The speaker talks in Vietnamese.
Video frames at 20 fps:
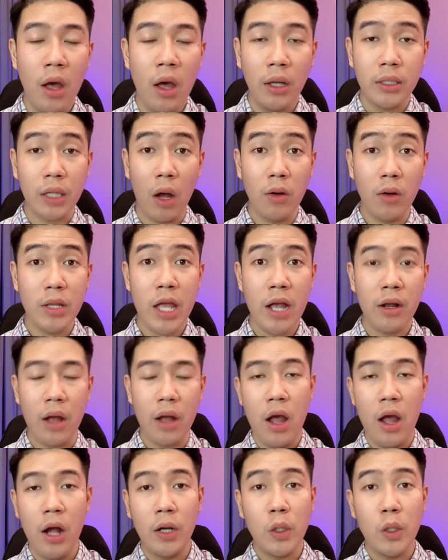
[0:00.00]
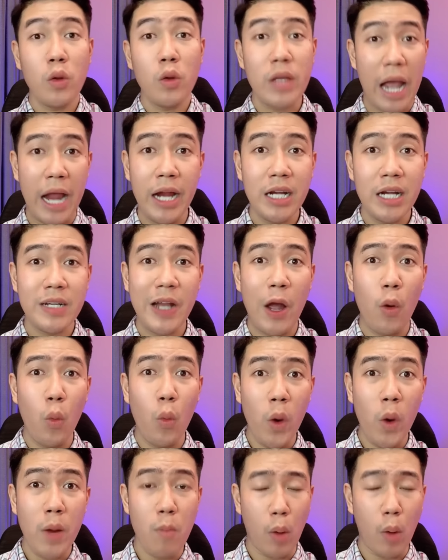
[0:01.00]
Tự nhiên nó nhảy ra
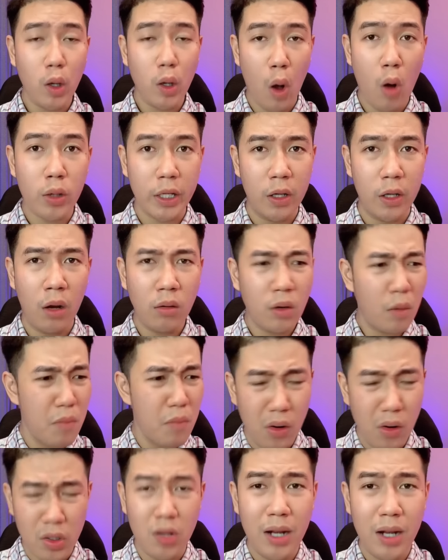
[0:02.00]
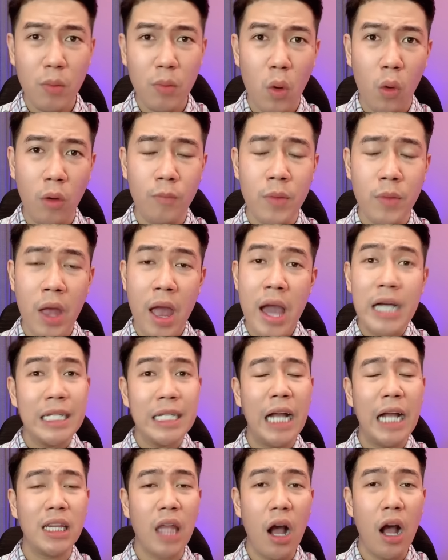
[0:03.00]
nguyên một cái con gì đó nó bự dữ lắm luôn
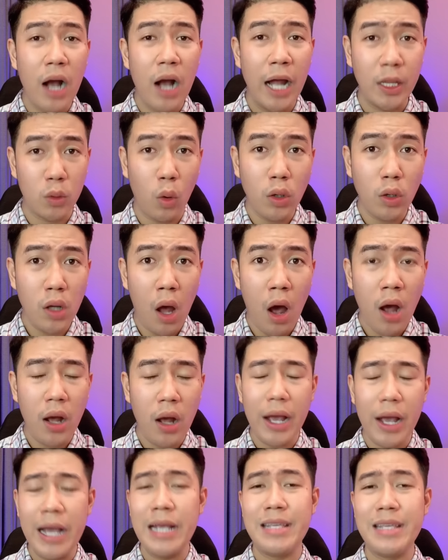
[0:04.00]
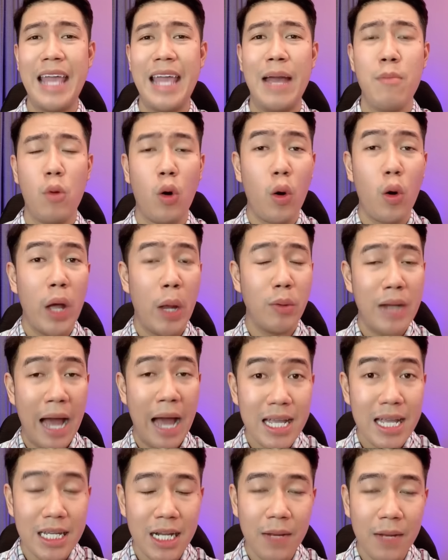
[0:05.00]
cái thân hình của nó y chang một con heo ná
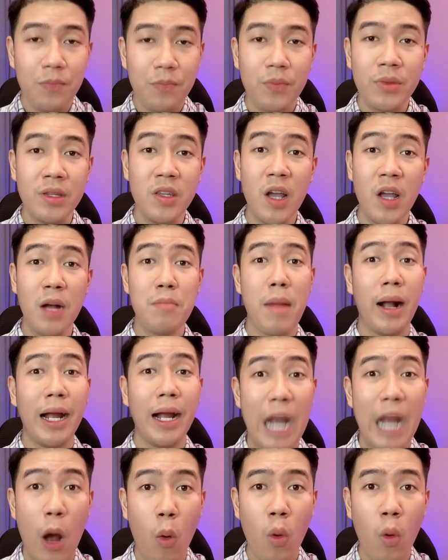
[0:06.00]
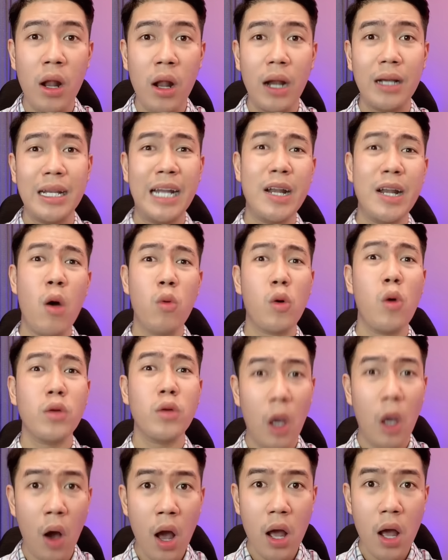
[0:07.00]
gì đó nhưng mà cái đầu á là đầu con
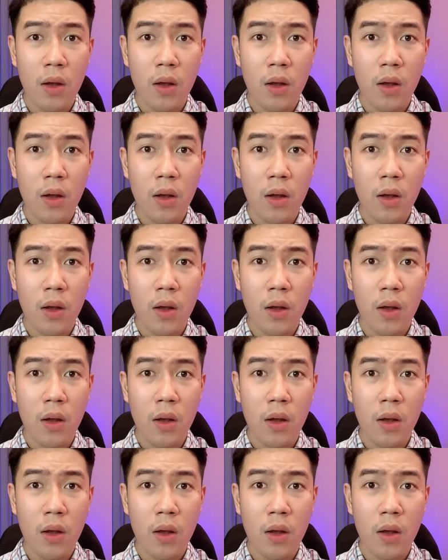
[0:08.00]
chó